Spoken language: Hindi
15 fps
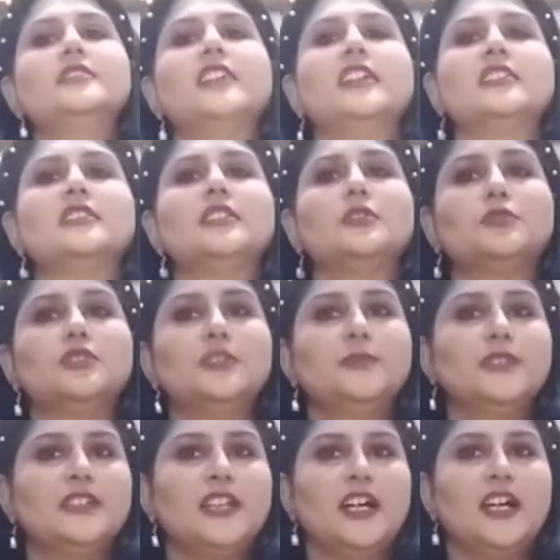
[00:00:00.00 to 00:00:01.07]
ज़्यादातर उसी
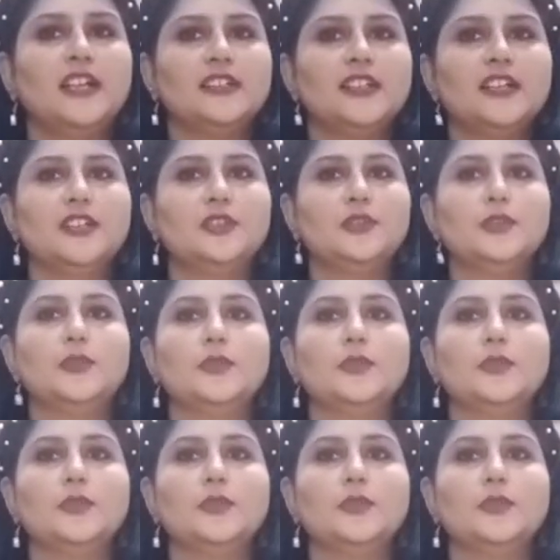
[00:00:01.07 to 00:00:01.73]
में से आता है तो